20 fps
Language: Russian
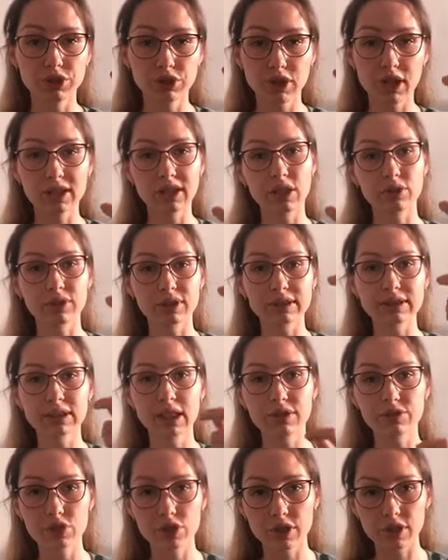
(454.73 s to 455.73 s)
когда у нас
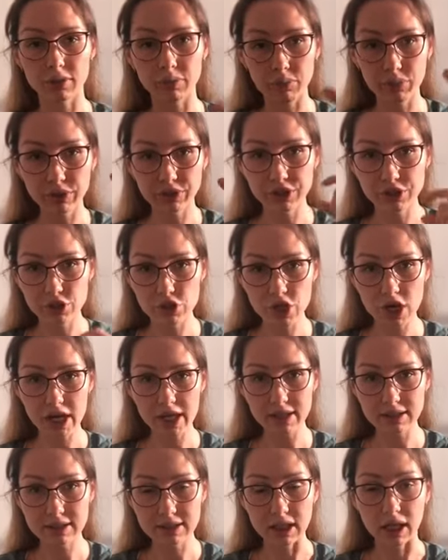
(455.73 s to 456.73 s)
ставочка
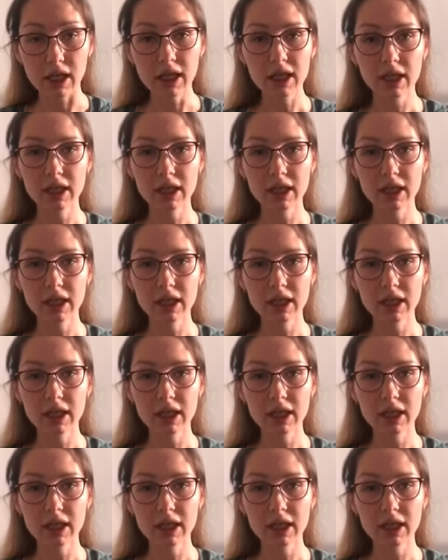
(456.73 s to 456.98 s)
понижается,